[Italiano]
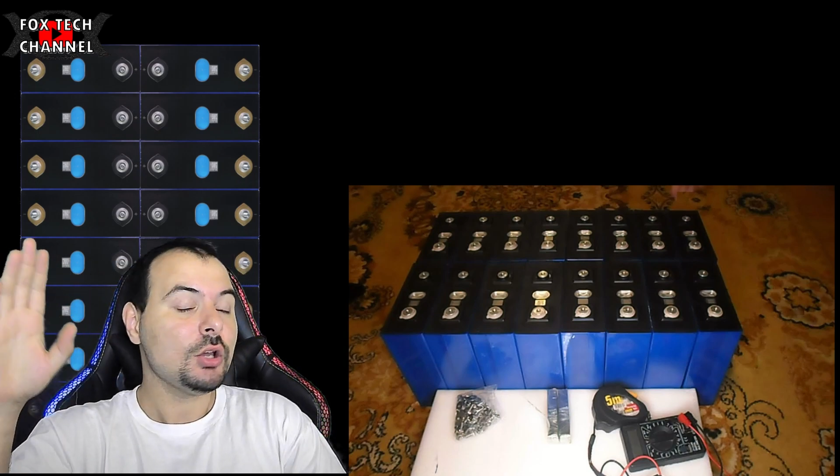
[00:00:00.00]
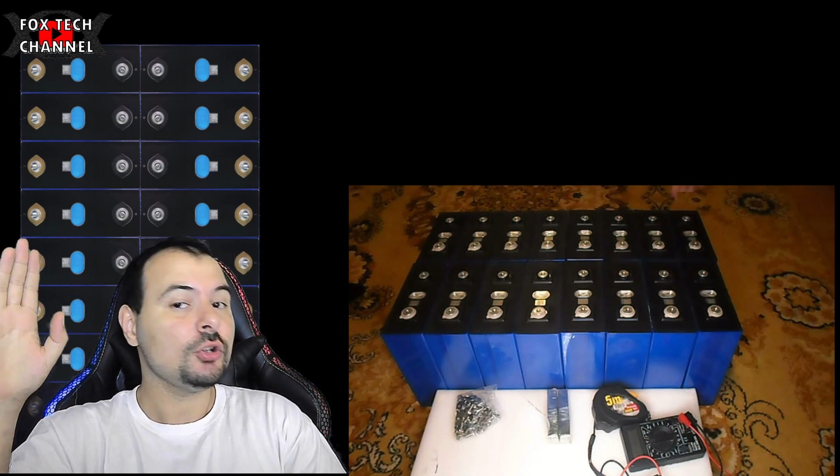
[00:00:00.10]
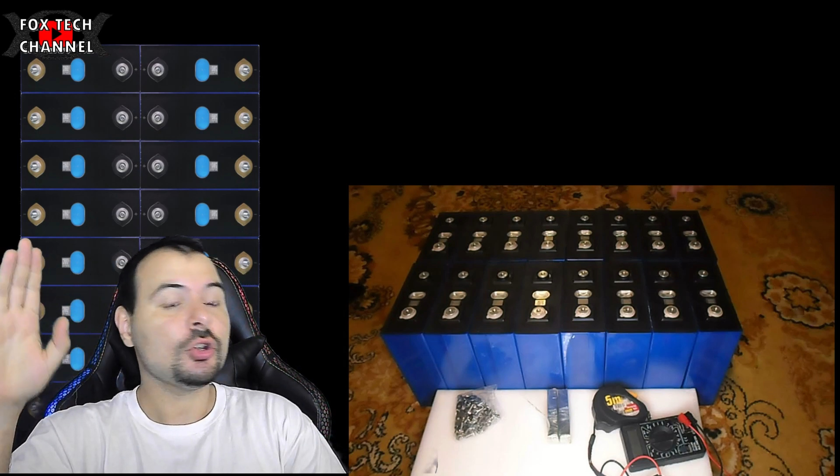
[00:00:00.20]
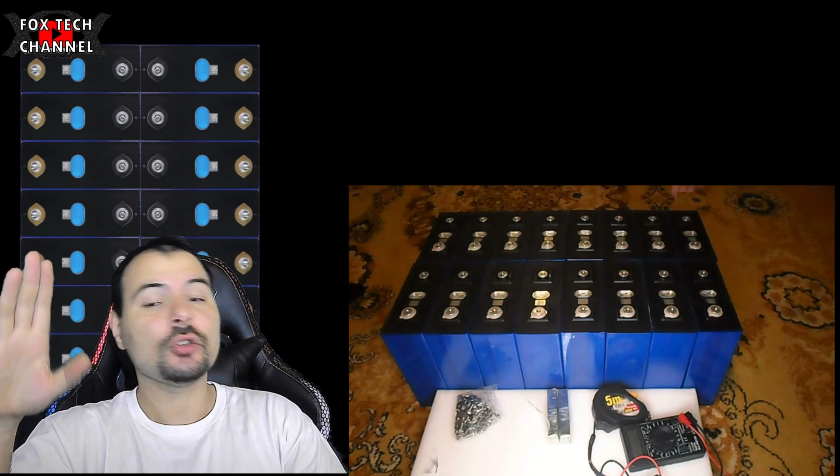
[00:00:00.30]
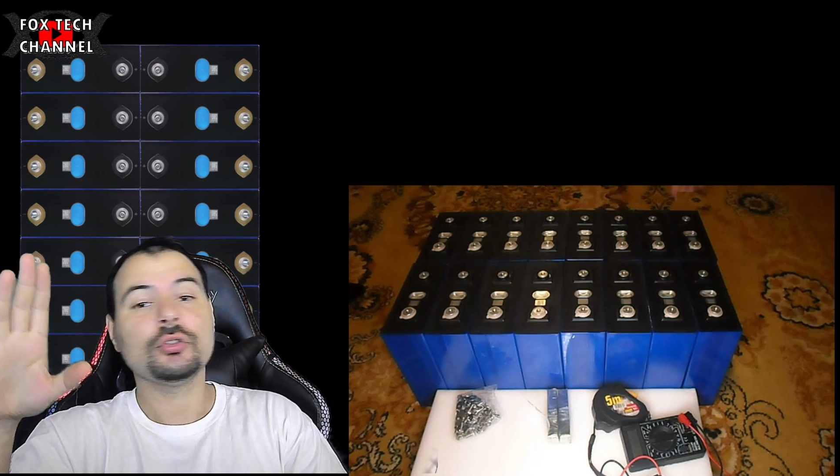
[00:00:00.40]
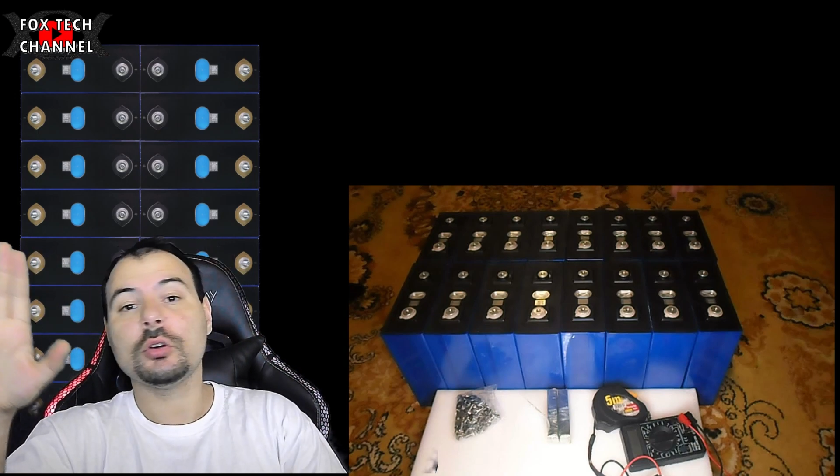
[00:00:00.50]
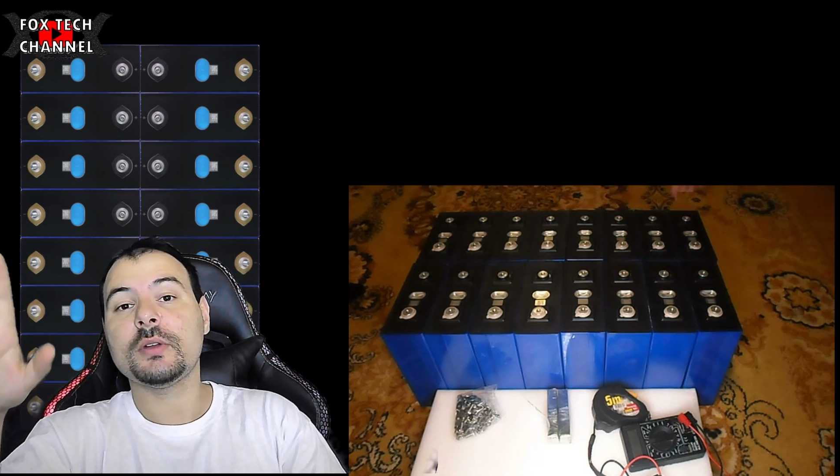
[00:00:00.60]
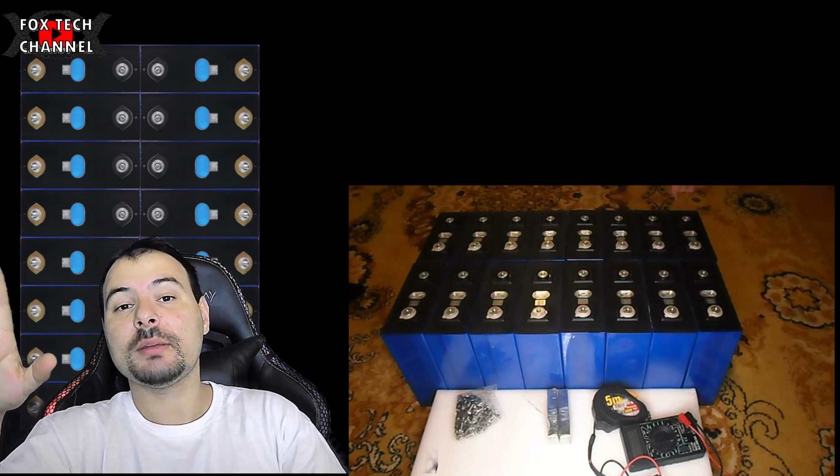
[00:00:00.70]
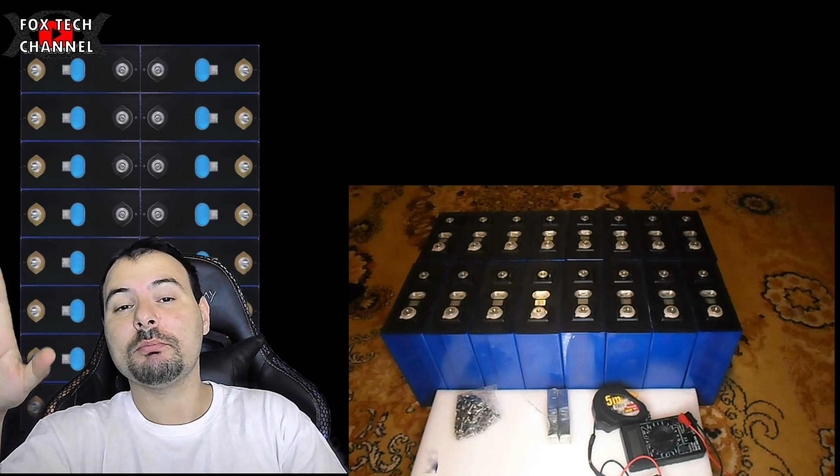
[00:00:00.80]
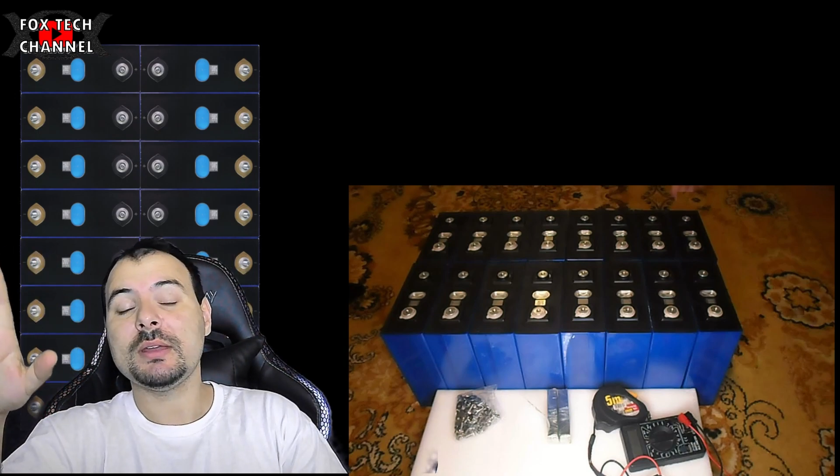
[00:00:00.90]
non
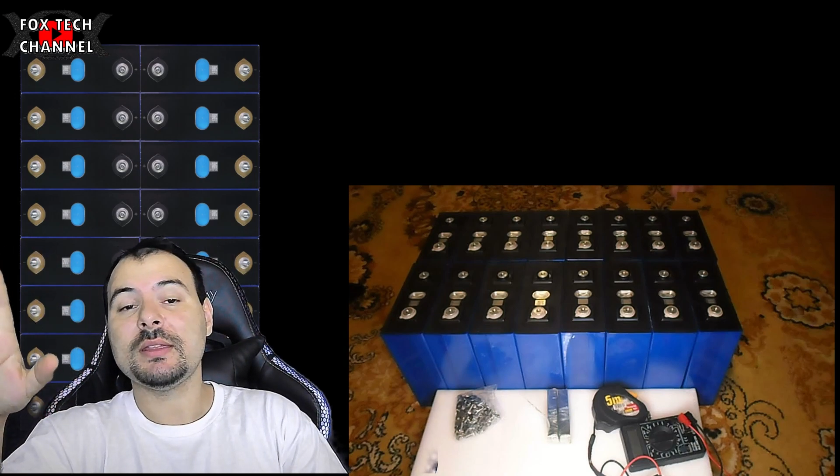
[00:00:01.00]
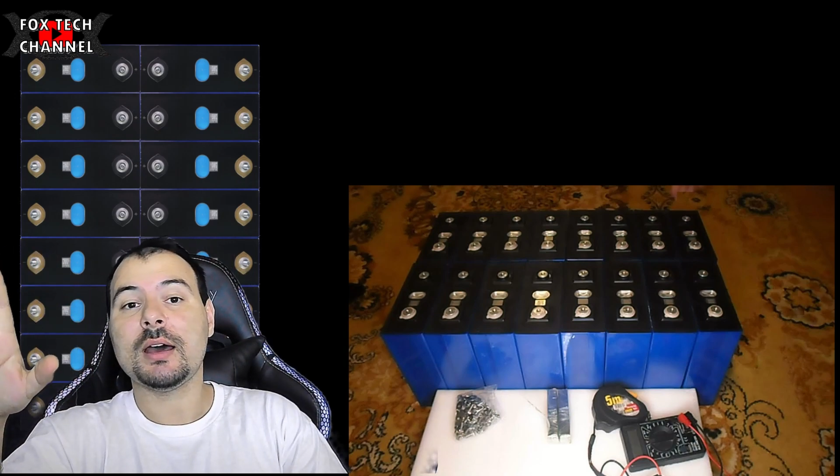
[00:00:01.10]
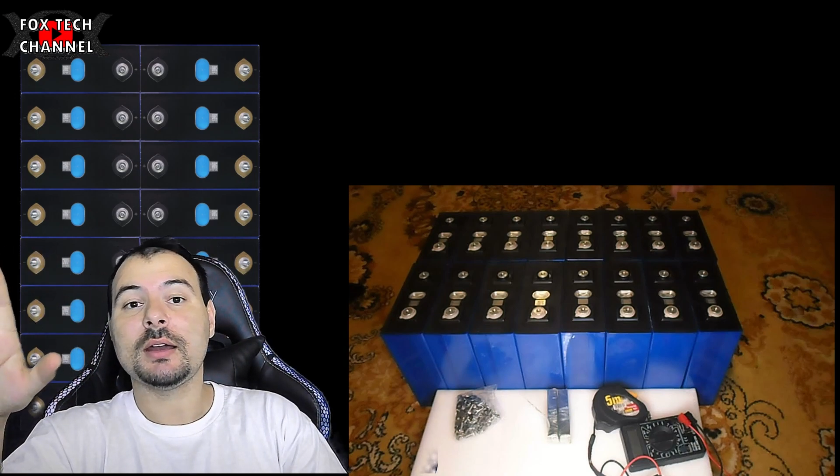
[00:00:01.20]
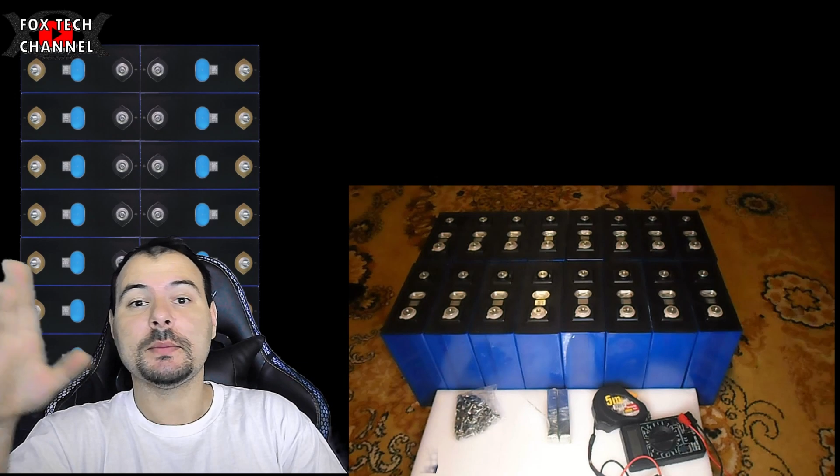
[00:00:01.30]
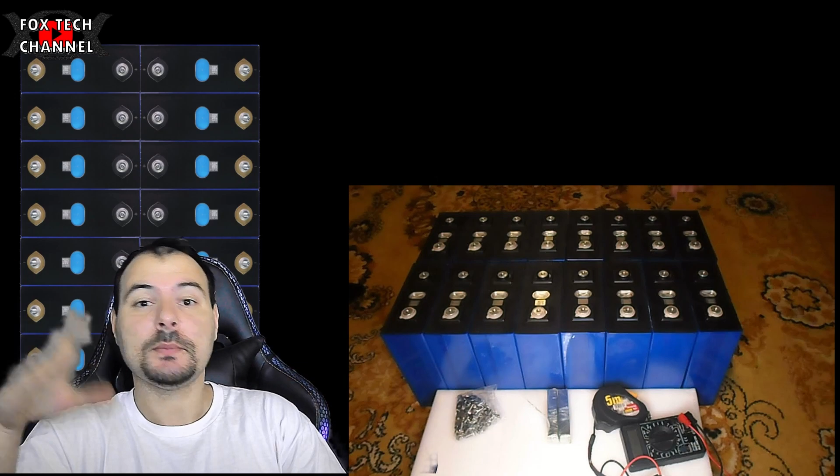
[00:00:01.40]
dovrebbe dare